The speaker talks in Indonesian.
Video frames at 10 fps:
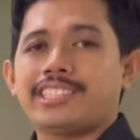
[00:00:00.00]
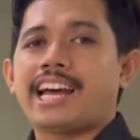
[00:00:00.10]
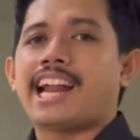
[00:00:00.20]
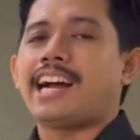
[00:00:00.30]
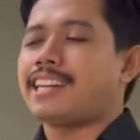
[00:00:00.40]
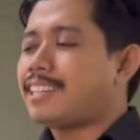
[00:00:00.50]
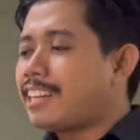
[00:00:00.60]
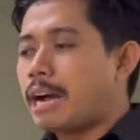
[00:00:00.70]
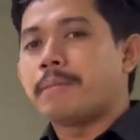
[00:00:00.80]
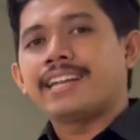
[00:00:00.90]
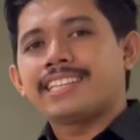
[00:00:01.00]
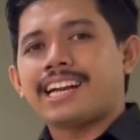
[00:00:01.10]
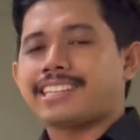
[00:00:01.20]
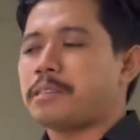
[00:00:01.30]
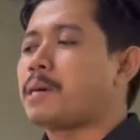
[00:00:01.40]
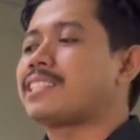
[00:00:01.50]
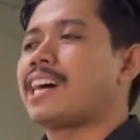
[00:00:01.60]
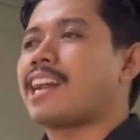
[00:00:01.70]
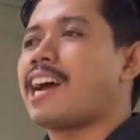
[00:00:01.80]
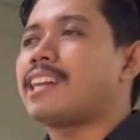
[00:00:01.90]
jarang nggak banyak di
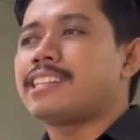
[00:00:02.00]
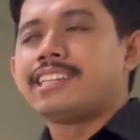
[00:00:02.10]
pasaran